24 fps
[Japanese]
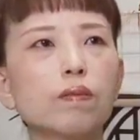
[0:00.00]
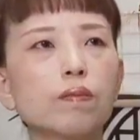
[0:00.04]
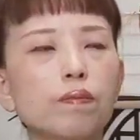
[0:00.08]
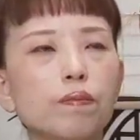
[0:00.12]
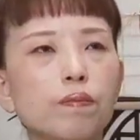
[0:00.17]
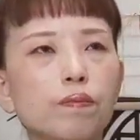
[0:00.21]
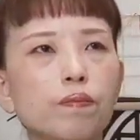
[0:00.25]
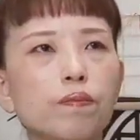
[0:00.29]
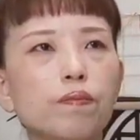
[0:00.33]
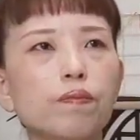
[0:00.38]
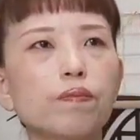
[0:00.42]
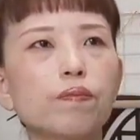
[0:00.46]
う
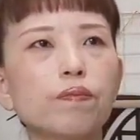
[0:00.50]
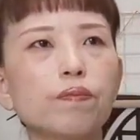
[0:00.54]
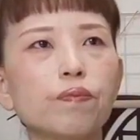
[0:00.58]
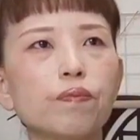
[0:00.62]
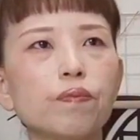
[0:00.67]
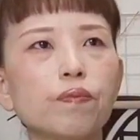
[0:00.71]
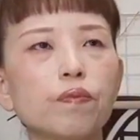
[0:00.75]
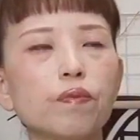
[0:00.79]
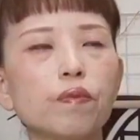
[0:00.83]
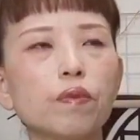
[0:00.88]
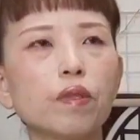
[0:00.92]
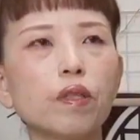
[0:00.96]
ん、
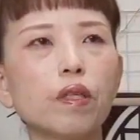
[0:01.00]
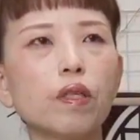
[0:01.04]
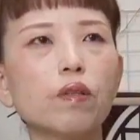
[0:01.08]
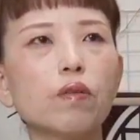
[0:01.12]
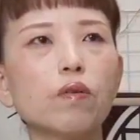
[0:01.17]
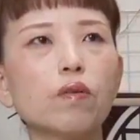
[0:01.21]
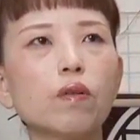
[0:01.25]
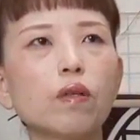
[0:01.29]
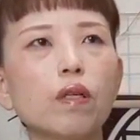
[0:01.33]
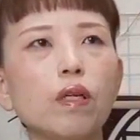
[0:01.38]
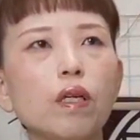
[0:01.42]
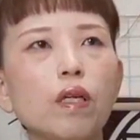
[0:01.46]
な
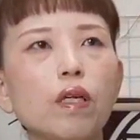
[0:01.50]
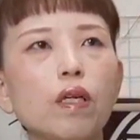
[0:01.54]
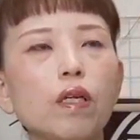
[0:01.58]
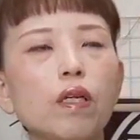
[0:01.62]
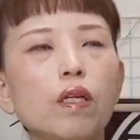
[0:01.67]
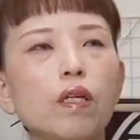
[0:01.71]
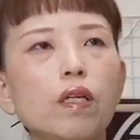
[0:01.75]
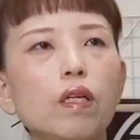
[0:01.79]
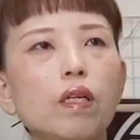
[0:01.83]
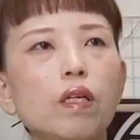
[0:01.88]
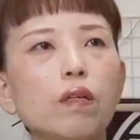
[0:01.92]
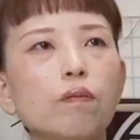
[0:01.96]
ので
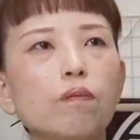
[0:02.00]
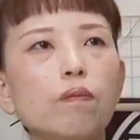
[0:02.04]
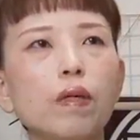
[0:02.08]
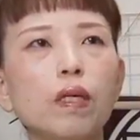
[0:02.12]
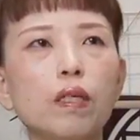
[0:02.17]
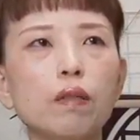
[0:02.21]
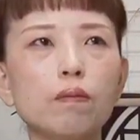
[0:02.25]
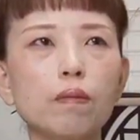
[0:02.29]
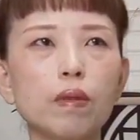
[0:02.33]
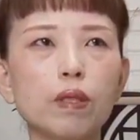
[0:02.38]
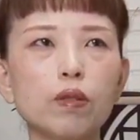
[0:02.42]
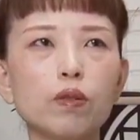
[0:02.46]
ま
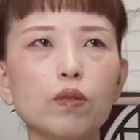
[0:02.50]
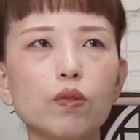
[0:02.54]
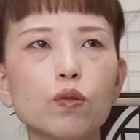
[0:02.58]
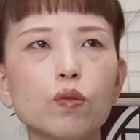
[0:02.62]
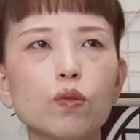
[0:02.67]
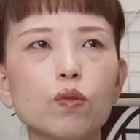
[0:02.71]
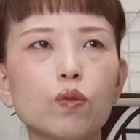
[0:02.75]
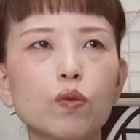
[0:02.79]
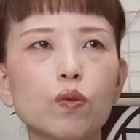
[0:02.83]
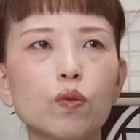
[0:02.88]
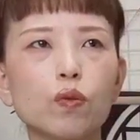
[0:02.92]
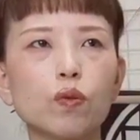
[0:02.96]
あ今ちょっ
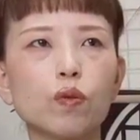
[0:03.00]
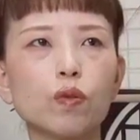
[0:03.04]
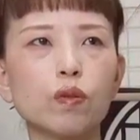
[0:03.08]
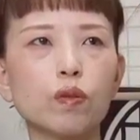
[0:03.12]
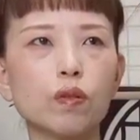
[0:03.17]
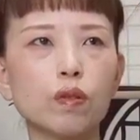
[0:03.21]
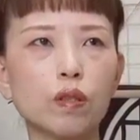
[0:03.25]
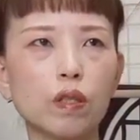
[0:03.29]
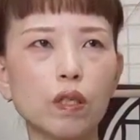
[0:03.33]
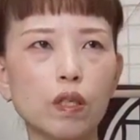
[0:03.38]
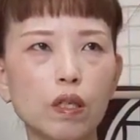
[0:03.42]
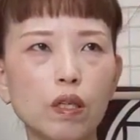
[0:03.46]
と
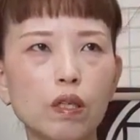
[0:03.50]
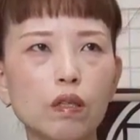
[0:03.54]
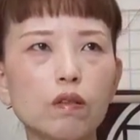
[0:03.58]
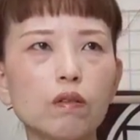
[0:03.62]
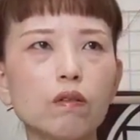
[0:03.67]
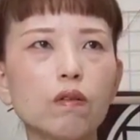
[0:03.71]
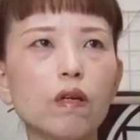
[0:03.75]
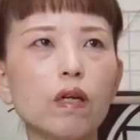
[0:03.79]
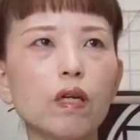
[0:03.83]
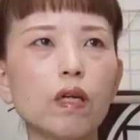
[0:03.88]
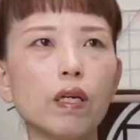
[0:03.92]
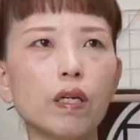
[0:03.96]
価
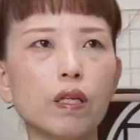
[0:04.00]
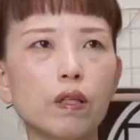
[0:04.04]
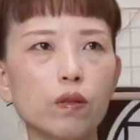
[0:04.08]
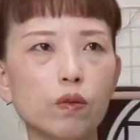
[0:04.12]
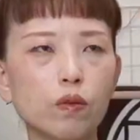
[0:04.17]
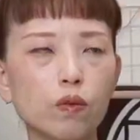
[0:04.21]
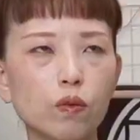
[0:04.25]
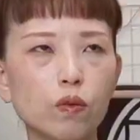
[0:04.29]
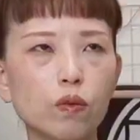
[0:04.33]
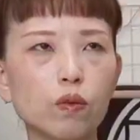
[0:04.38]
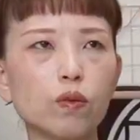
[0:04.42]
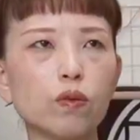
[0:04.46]
格は
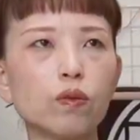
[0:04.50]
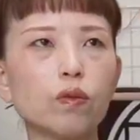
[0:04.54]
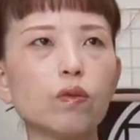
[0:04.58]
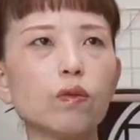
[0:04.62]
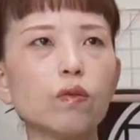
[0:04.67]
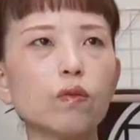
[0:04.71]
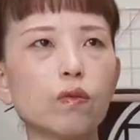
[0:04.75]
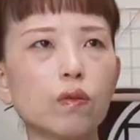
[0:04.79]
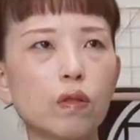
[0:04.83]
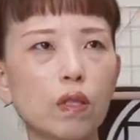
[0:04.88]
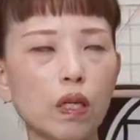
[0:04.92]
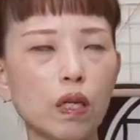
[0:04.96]
変動する
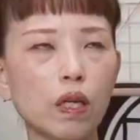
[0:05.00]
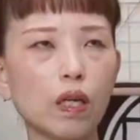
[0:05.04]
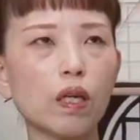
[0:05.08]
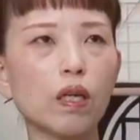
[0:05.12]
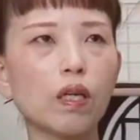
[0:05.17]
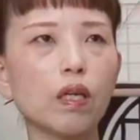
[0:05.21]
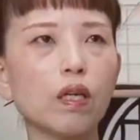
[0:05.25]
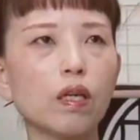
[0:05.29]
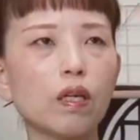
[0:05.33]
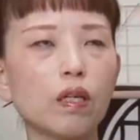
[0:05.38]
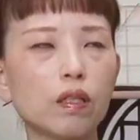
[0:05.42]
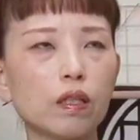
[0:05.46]
ので
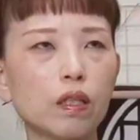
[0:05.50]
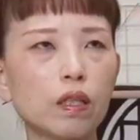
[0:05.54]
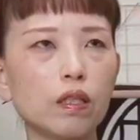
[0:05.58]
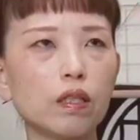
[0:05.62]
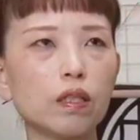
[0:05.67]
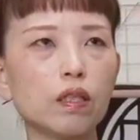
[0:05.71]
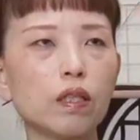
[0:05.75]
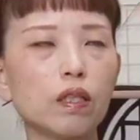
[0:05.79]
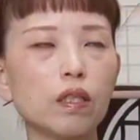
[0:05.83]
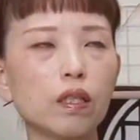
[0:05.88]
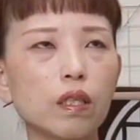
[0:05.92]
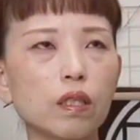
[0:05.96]

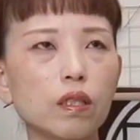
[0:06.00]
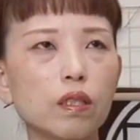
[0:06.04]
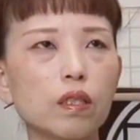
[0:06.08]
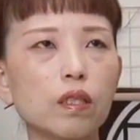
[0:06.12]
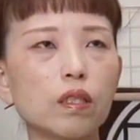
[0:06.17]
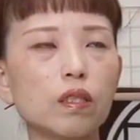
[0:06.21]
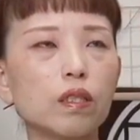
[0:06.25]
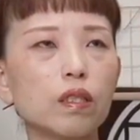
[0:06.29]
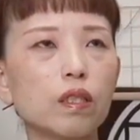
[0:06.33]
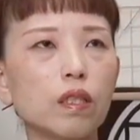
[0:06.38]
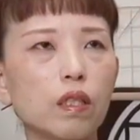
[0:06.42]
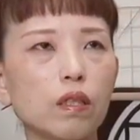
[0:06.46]
私が買っ
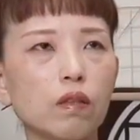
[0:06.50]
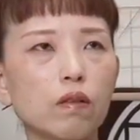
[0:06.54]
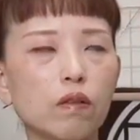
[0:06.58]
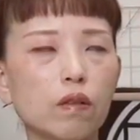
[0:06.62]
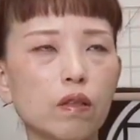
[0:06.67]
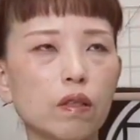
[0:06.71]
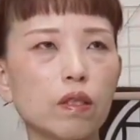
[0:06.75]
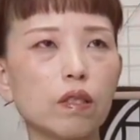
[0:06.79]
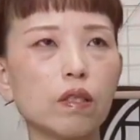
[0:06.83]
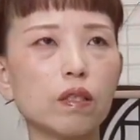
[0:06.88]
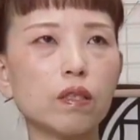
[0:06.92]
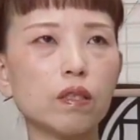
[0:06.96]
た時点の
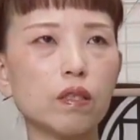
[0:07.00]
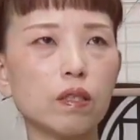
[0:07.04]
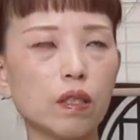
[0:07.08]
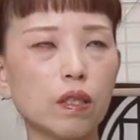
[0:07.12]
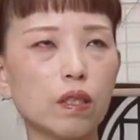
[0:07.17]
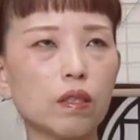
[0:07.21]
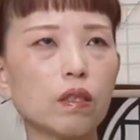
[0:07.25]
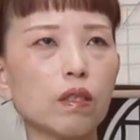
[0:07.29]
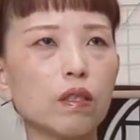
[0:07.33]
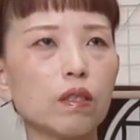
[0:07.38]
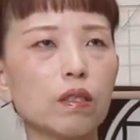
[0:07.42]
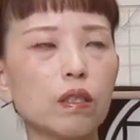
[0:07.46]
話
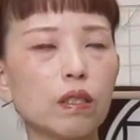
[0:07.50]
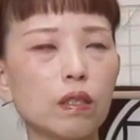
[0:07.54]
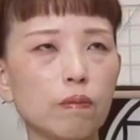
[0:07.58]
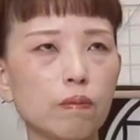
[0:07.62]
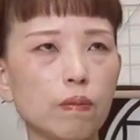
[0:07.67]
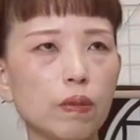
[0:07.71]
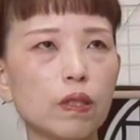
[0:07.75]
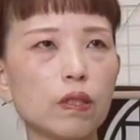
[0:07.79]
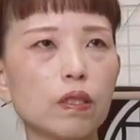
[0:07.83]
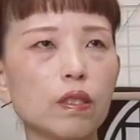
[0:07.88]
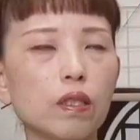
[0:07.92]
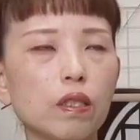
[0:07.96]
なんですい
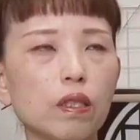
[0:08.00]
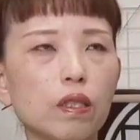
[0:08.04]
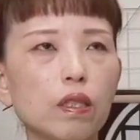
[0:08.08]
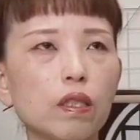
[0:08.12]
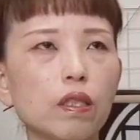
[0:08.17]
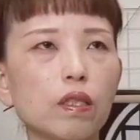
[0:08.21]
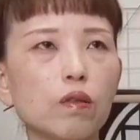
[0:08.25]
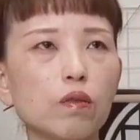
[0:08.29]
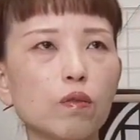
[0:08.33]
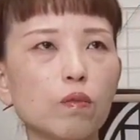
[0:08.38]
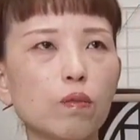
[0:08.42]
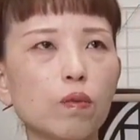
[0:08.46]
ません
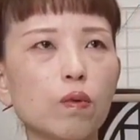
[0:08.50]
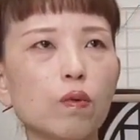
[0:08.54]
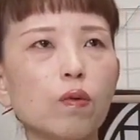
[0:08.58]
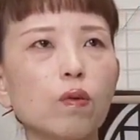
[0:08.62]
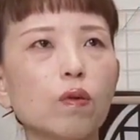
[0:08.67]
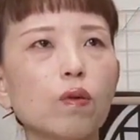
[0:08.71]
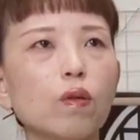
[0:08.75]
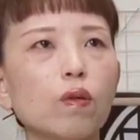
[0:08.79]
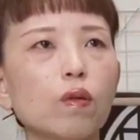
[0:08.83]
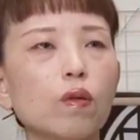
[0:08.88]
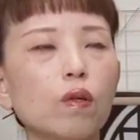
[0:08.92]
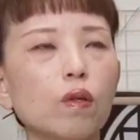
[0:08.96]
けれども、